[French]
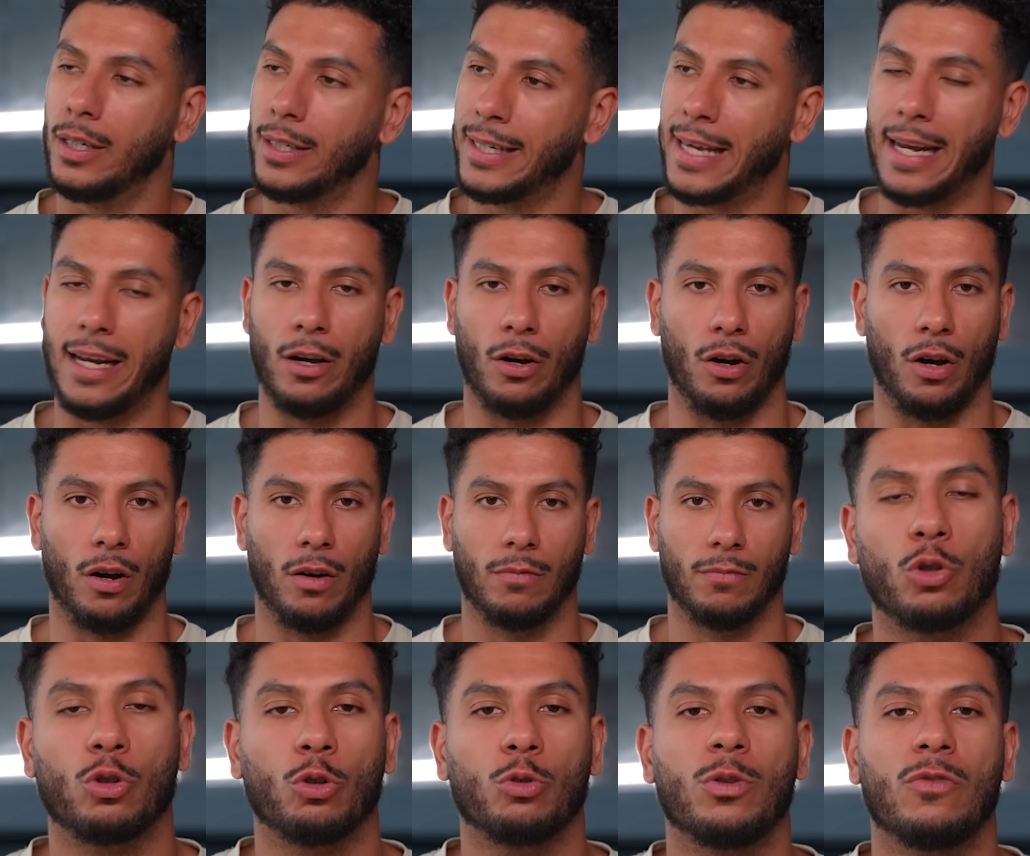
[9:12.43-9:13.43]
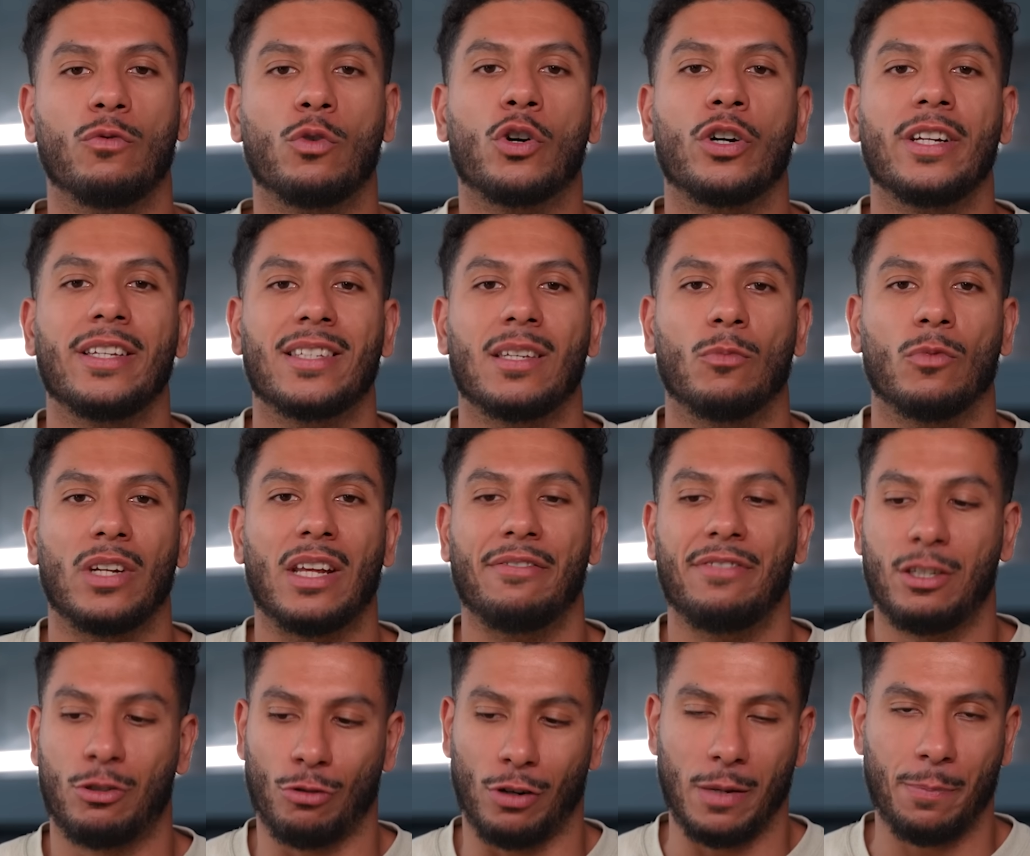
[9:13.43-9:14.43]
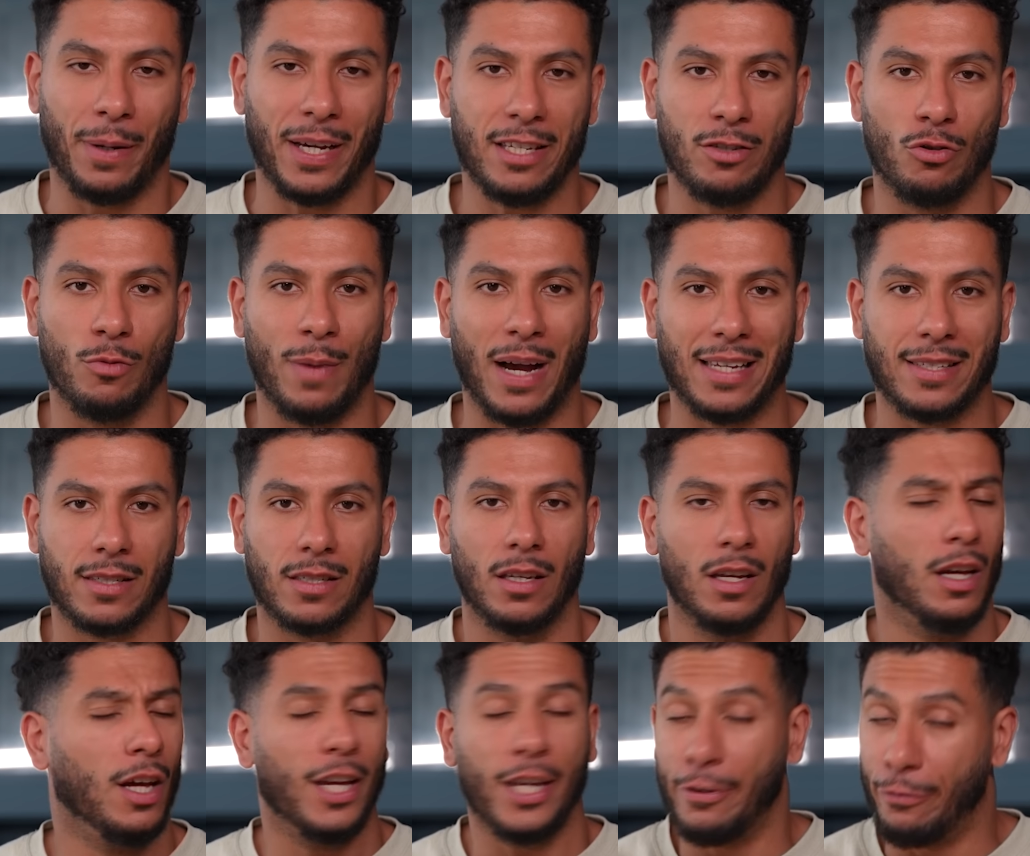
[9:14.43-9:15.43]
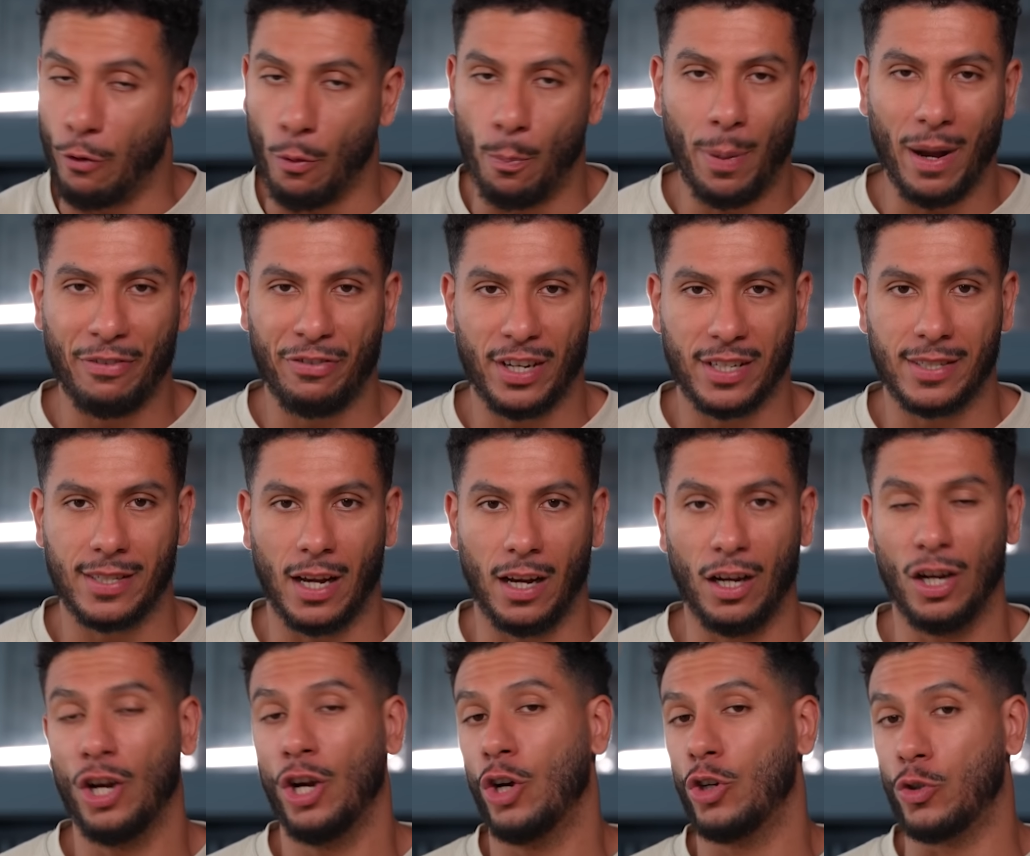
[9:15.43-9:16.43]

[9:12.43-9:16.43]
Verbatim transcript: Quelle erreur. Aujourd'hui, vous connaissez mon avis sur les prises de masse il faut pas faire ça,